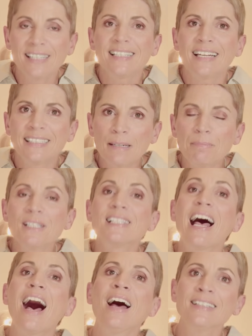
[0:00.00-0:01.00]
dann gibt es
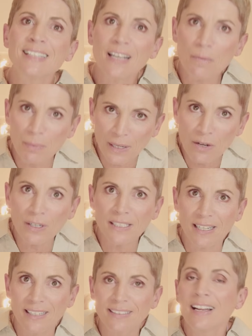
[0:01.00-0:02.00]
andere
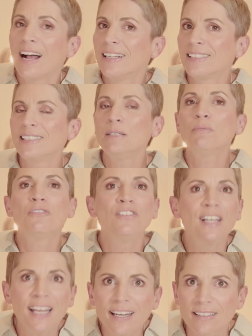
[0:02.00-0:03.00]
Prioritäten als die
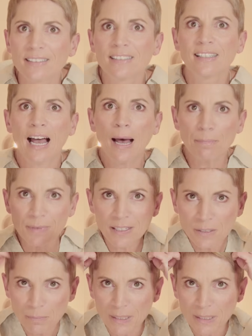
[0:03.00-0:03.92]
Pflege. Hab das